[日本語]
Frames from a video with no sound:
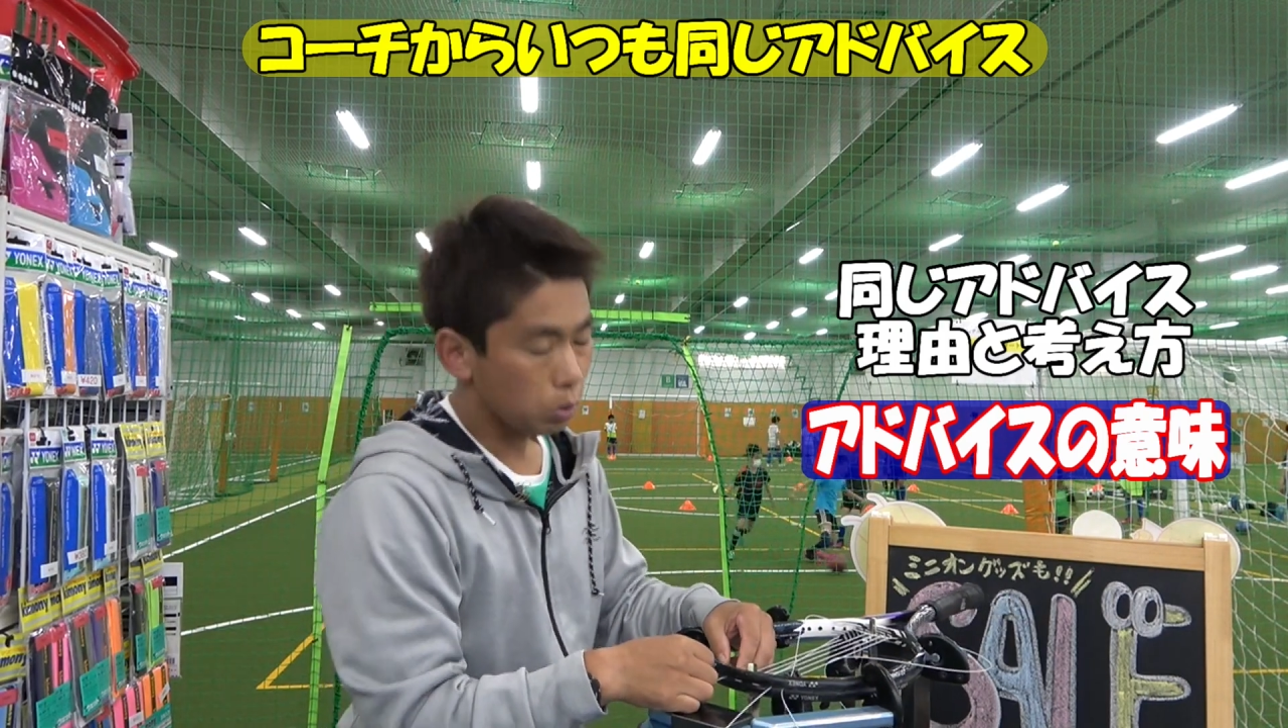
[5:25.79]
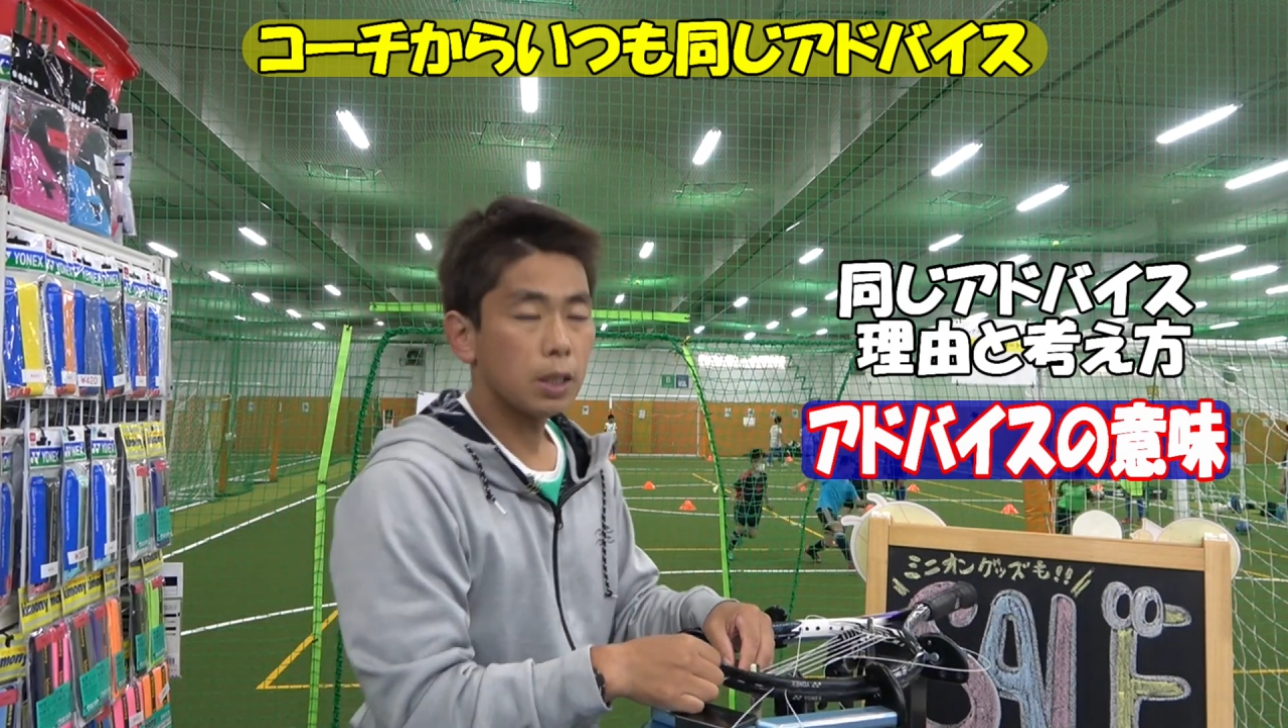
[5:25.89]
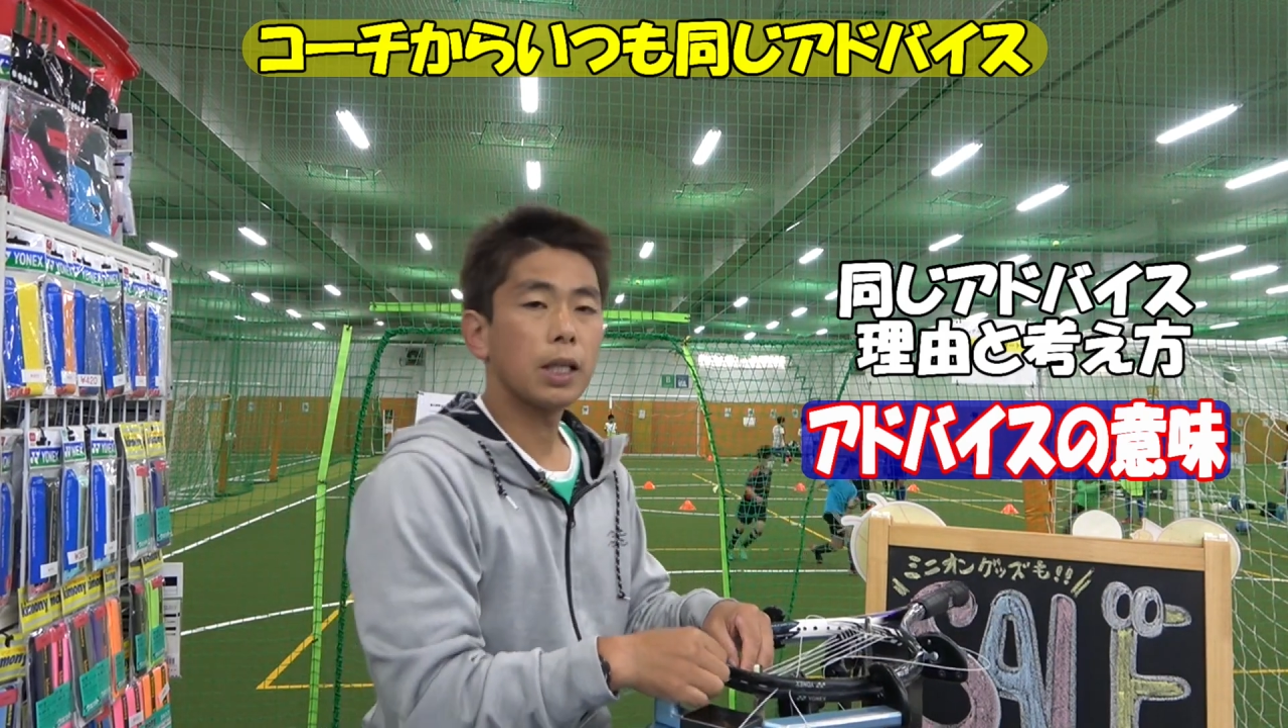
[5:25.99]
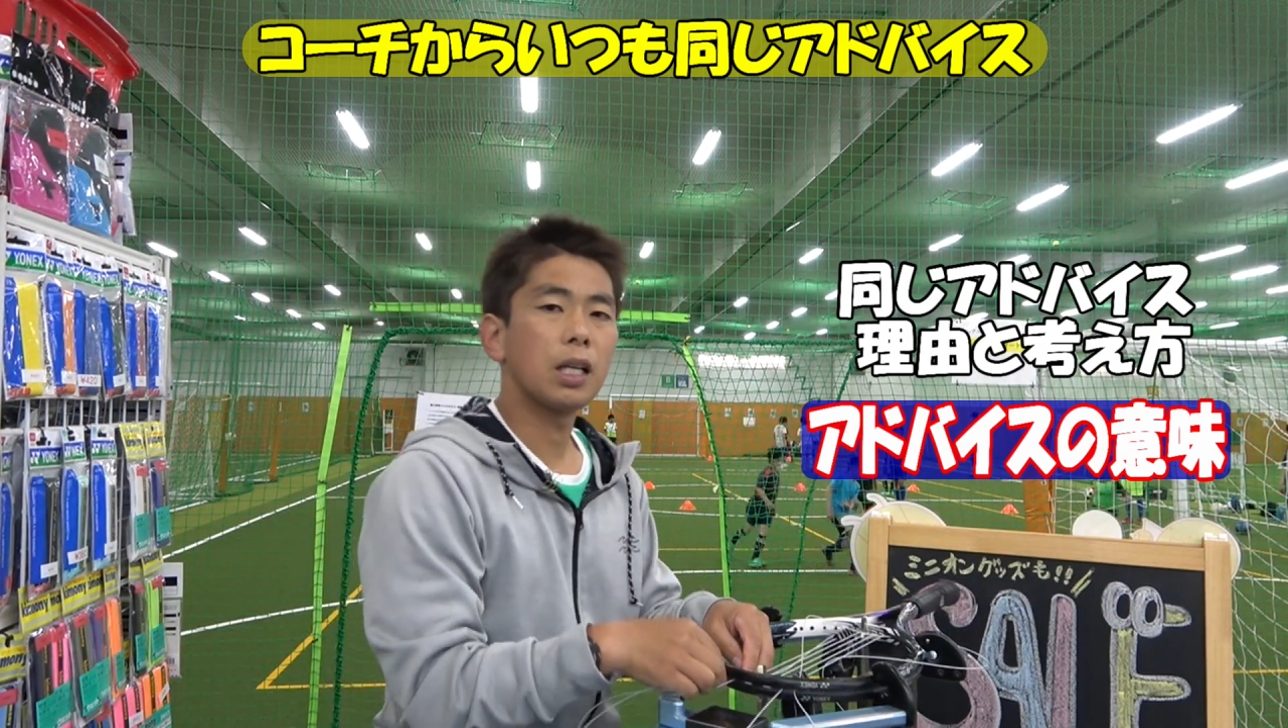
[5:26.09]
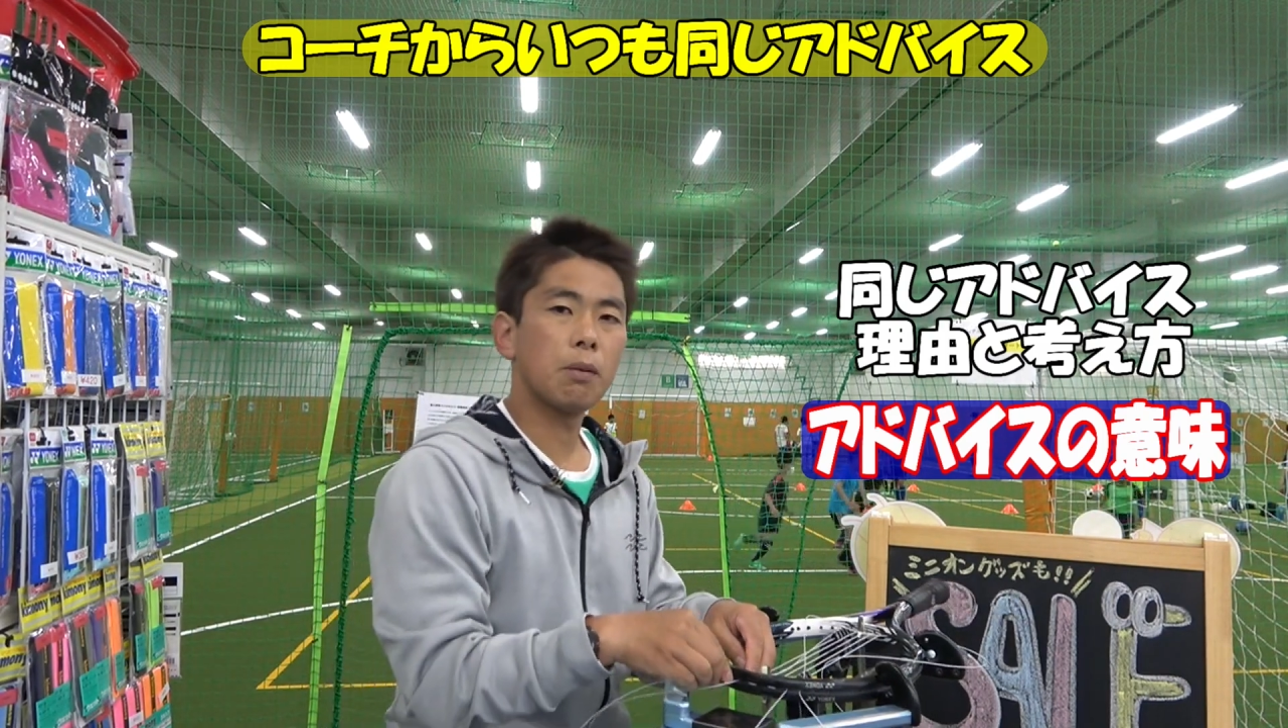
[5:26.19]
じゃ
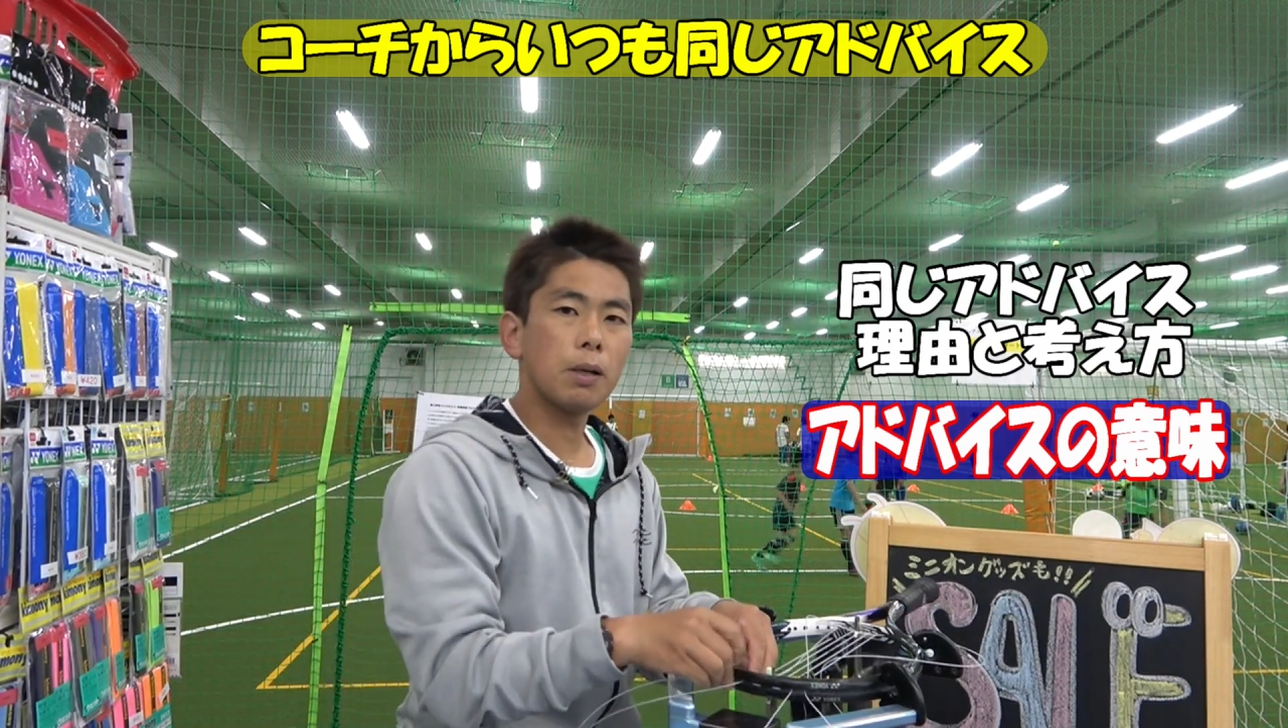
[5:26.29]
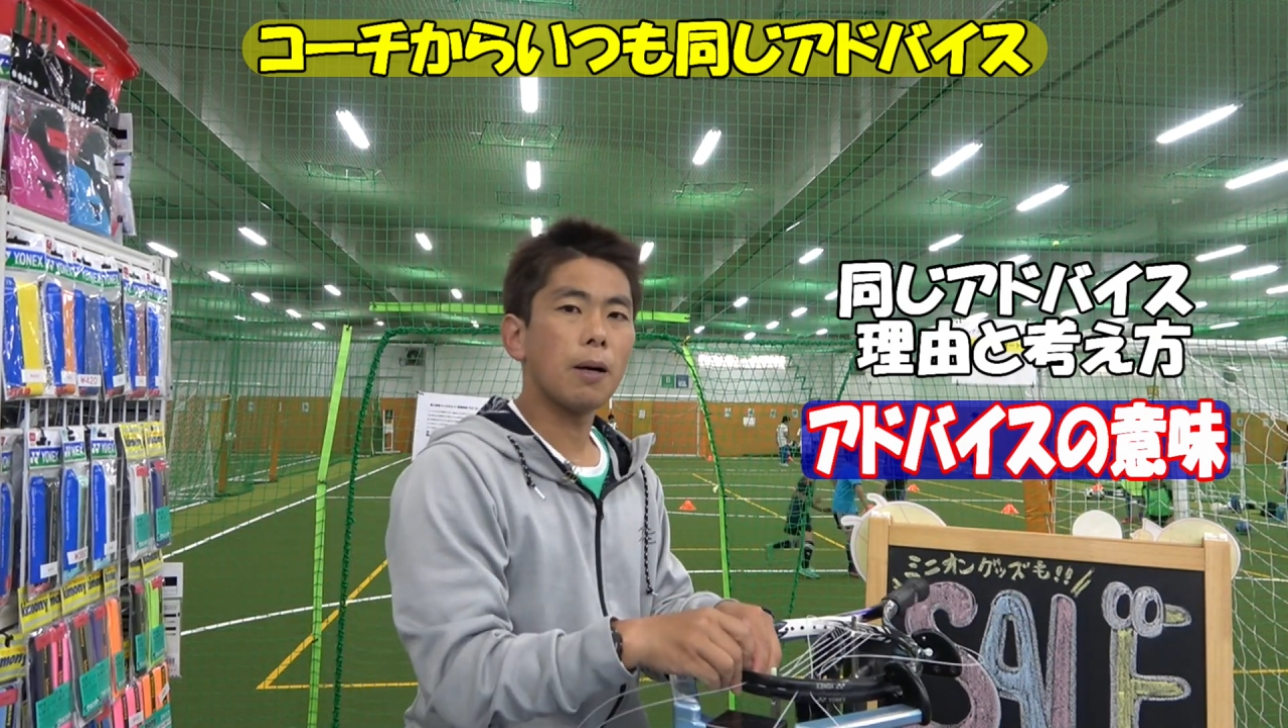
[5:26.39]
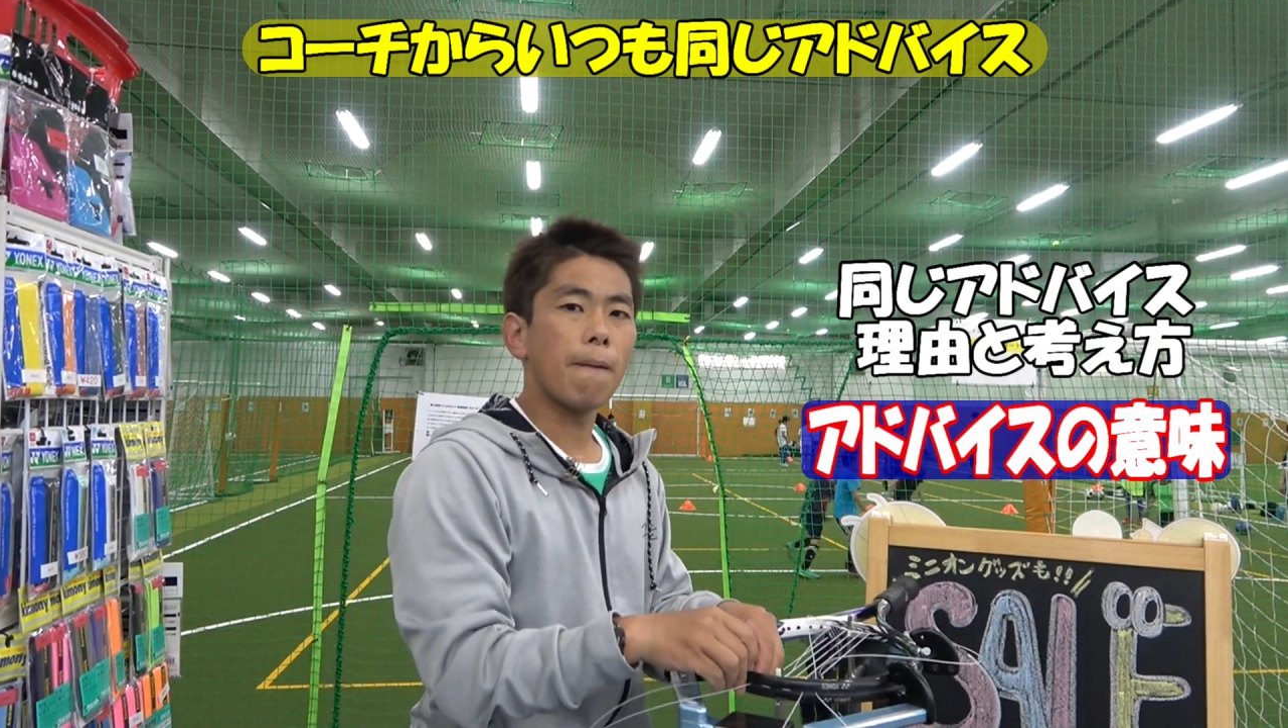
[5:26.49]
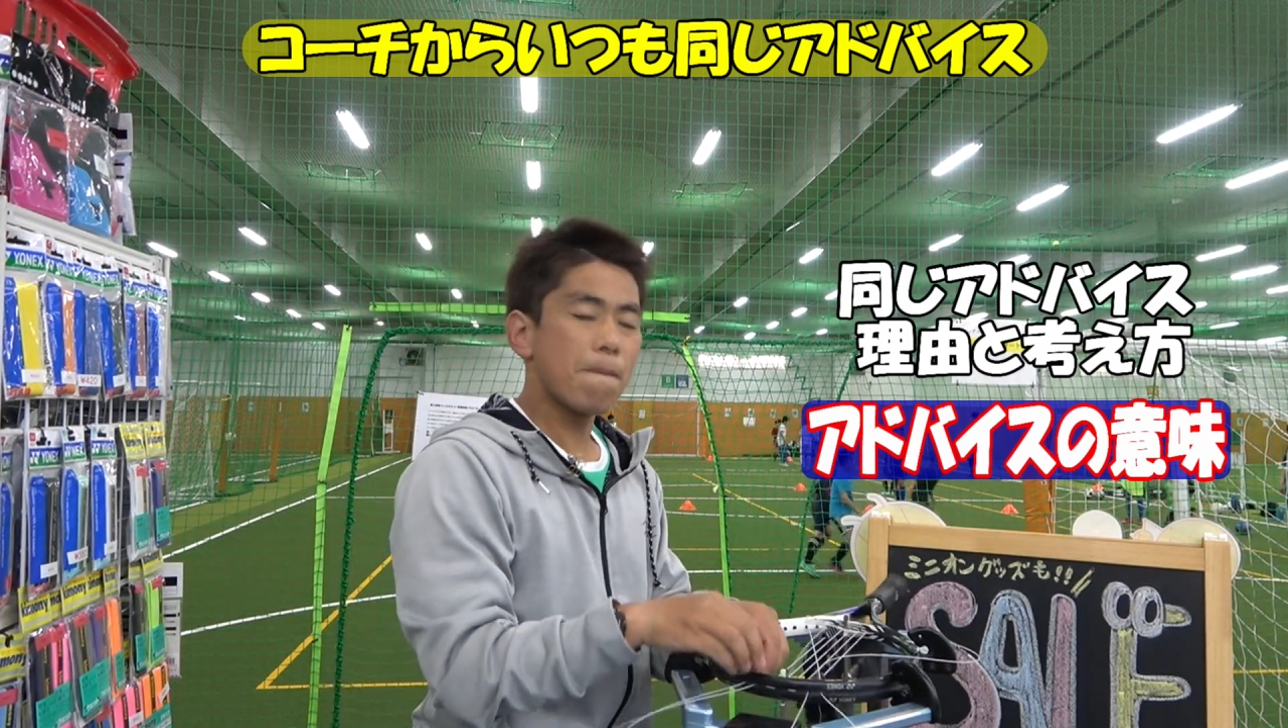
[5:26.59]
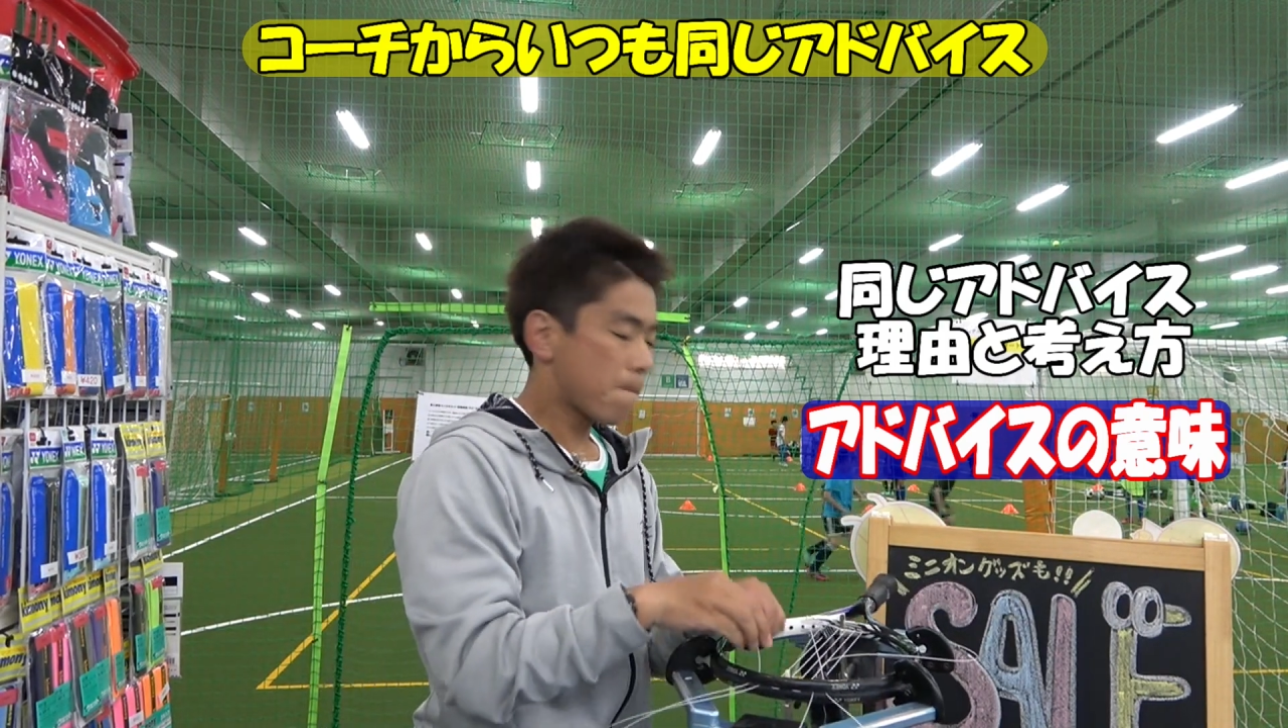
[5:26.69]
なければ